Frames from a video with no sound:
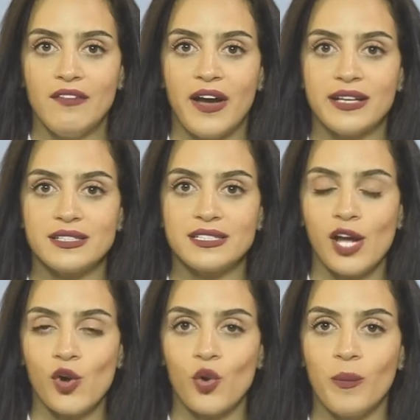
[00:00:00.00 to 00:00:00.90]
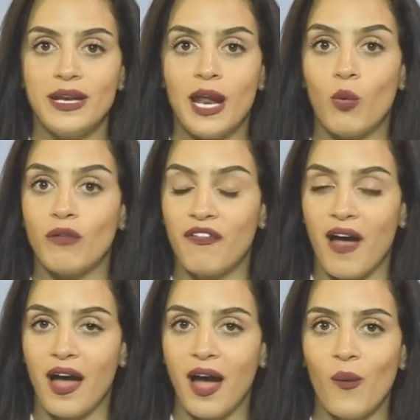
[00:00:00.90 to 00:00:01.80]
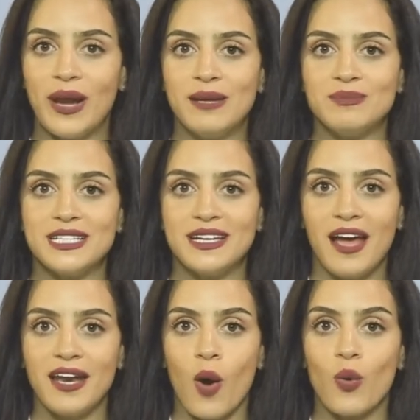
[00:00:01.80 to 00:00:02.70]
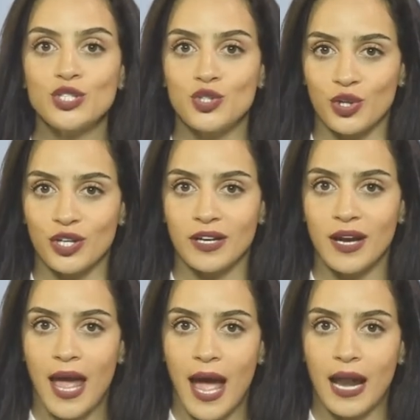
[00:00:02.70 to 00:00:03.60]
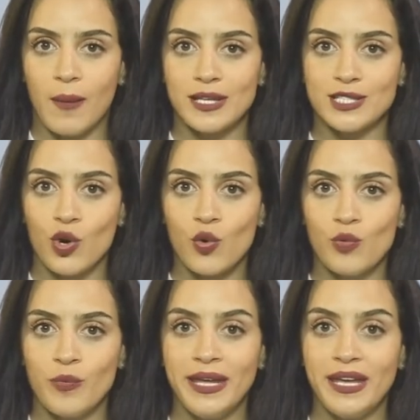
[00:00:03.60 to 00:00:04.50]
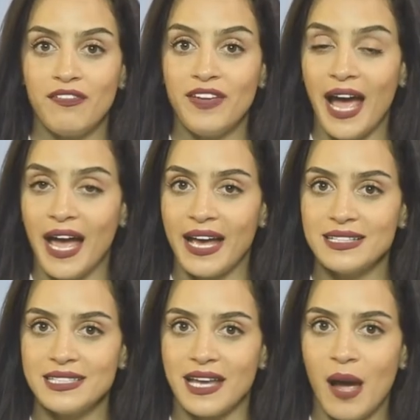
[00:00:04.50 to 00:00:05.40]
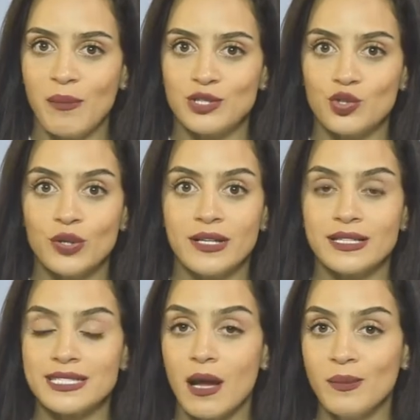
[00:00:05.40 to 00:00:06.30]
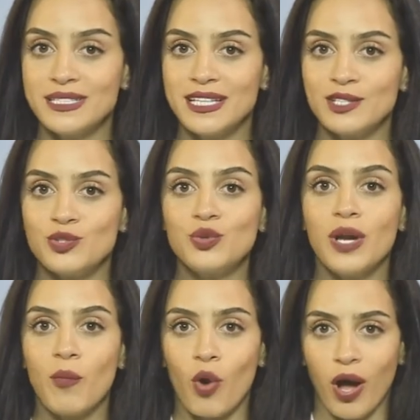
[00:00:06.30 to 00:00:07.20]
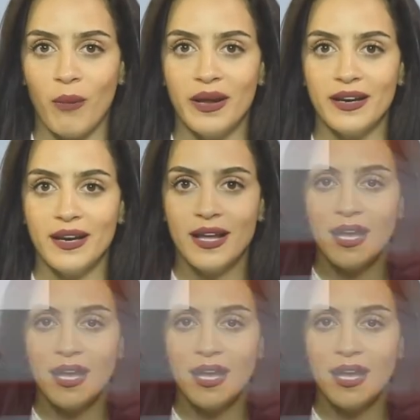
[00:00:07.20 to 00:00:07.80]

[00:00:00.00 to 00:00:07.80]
فهي تستحق منا الوفاء والامتنان والشكر على ما تقوم به في حياتها من جهد صامت دون مقابل